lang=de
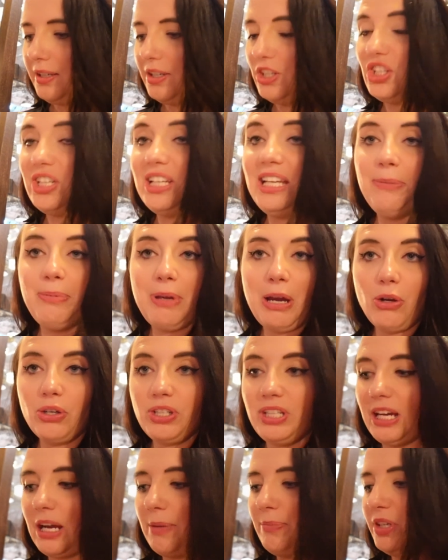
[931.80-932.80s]
Ich liebe ja auch
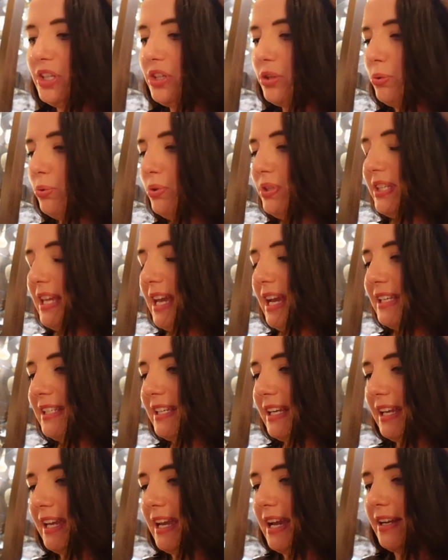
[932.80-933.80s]
Tiramisu sehr,
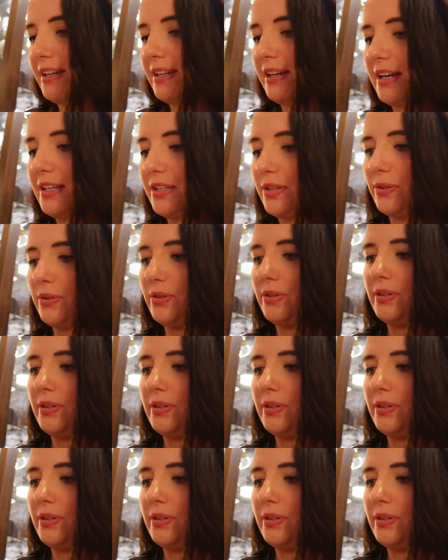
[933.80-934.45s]
sehr gerne. Also